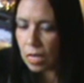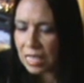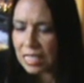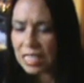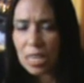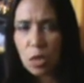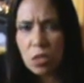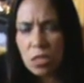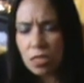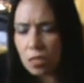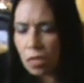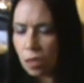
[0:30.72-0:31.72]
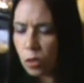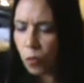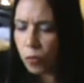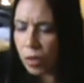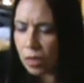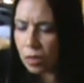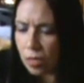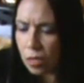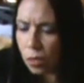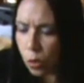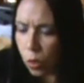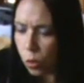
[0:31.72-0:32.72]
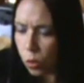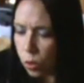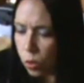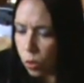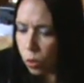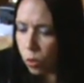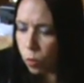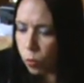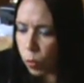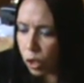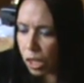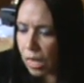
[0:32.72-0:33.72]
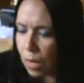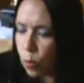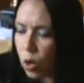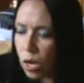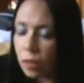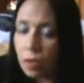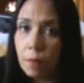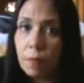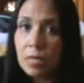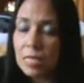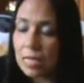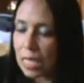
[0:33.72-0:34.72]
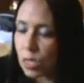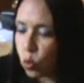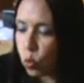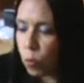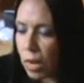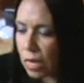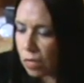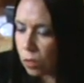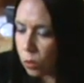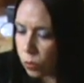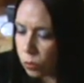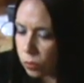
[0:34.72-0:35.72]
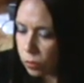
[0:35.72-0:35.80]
El cielo se siente ofendido porque la muerte viste azul marino.